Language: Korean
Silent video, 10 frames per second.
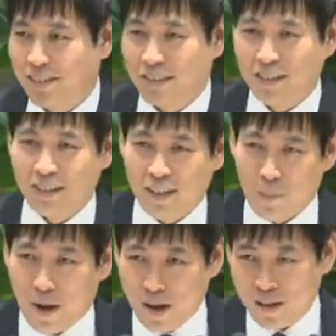네,
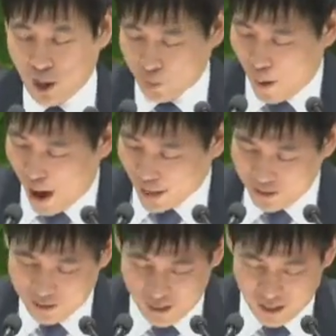말한 대로 많은
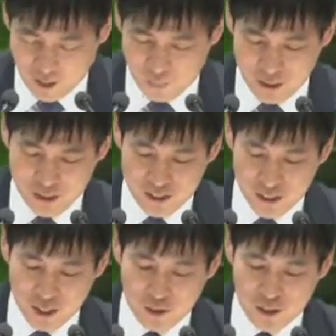은혜 받는
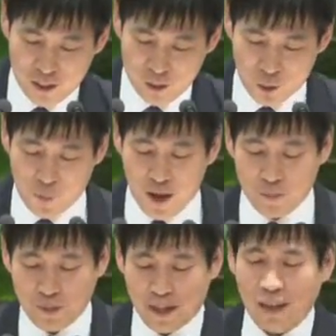시간 되기를
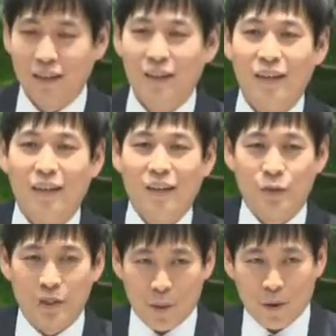소망합니다.
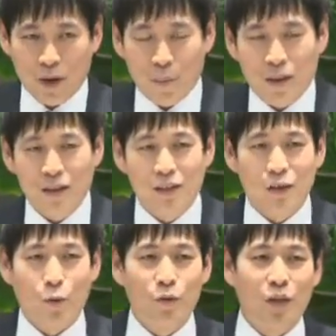새벽 예배를
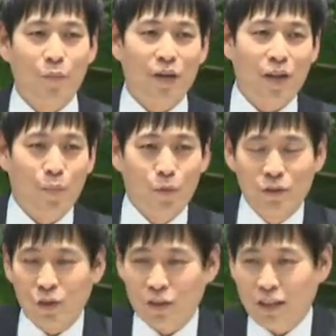올 때마다 보는
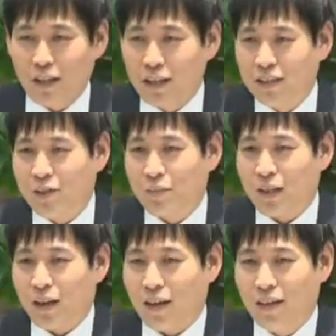것이 하나
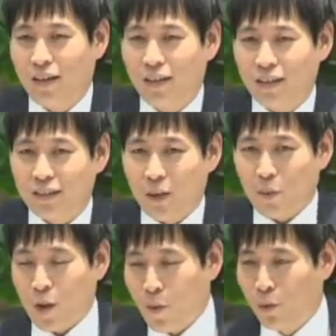있습니다. 제가 새벽
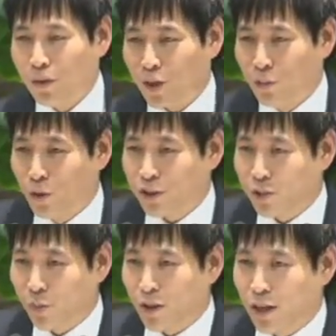예배 올 때 무엇을
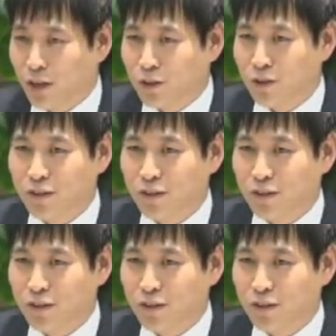볼까요?